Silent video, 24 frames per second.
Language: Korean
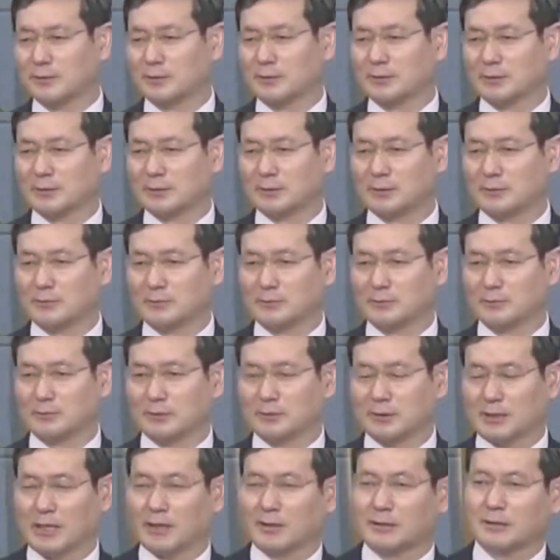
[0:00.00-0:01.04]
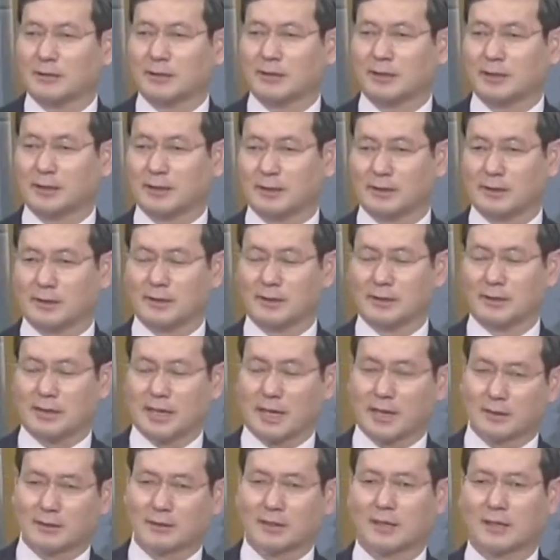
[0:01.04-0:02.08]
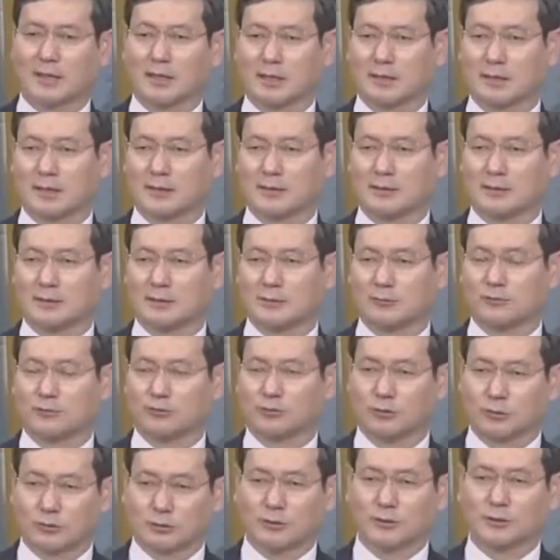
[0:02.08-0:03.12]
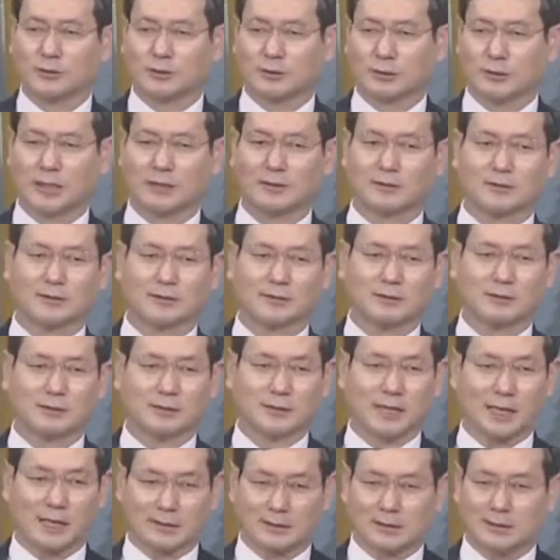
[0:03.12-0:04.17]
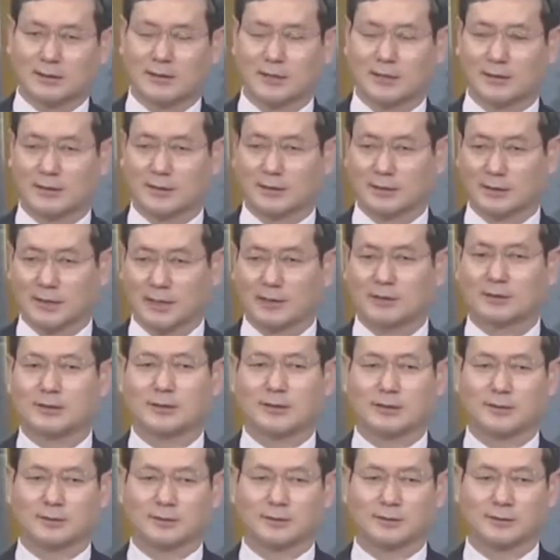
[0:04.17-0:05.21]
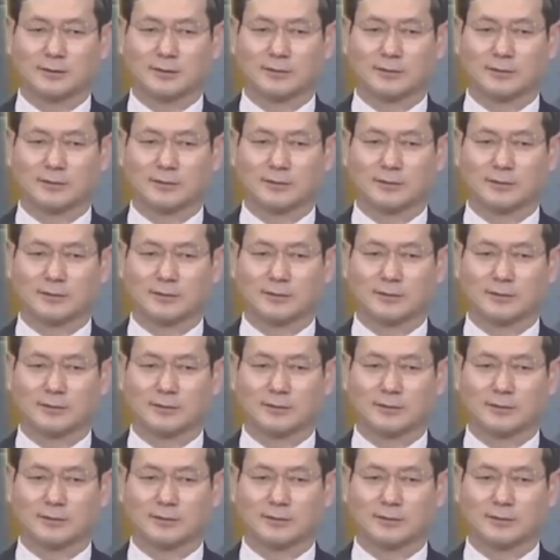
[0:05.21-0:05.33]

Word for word: 여러분 작년에 앙상한 가지 죽었던 것 같은 그 가지 가지에서